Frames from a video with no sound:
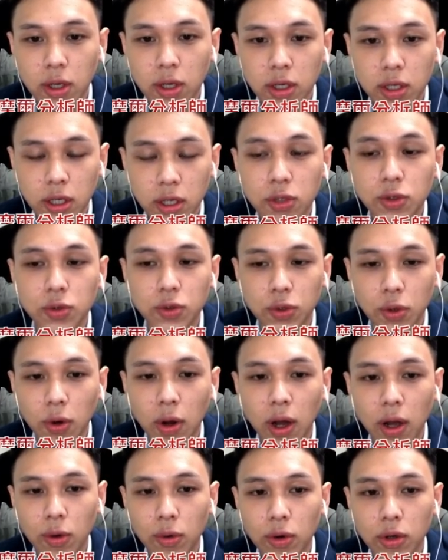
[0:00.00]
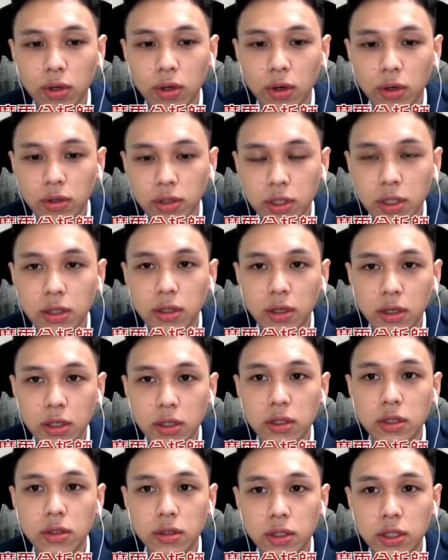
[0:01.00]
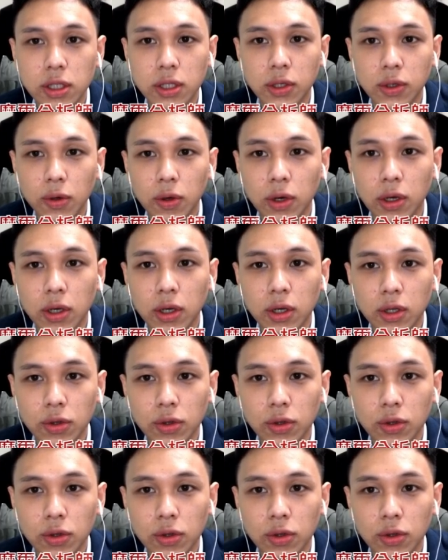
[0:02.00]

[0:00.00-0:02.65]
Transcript: 也许都还会有新的一次机会，